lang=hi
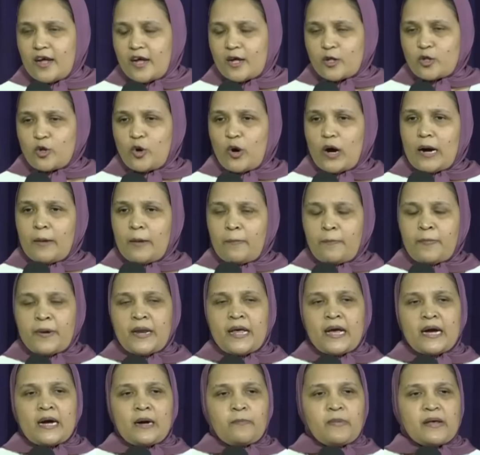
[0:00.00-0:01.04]
तो अपने
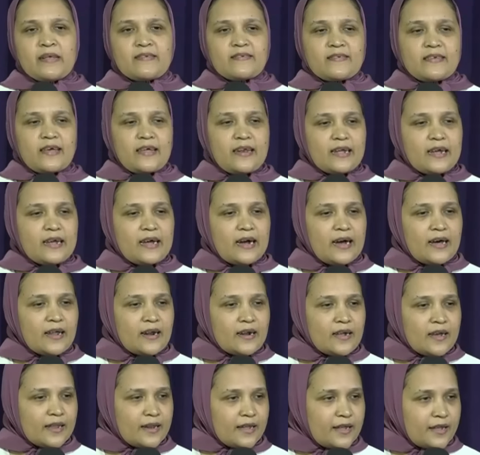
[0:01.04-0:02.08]
आप से इनकार
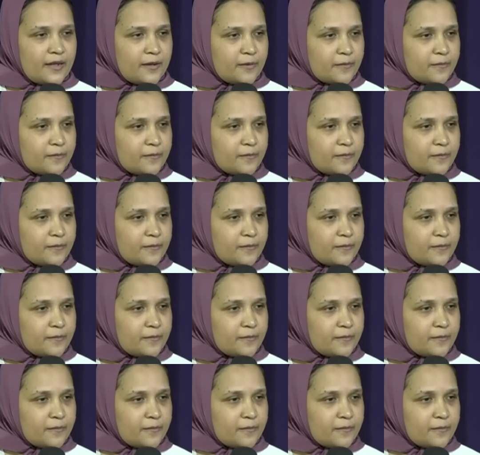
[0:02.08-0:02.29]
करे